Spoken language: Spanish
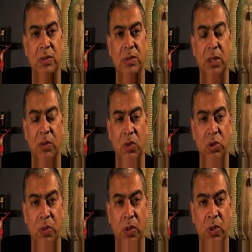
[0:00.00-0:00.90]
de unos
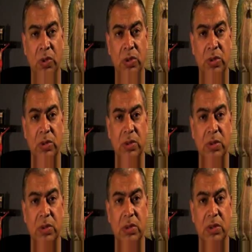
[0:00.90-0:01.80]
pocos,
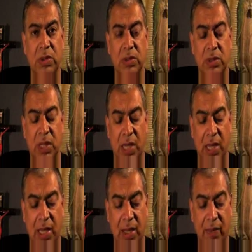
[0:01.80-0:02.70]

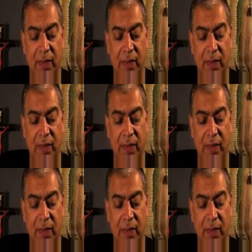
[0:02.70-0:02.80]
que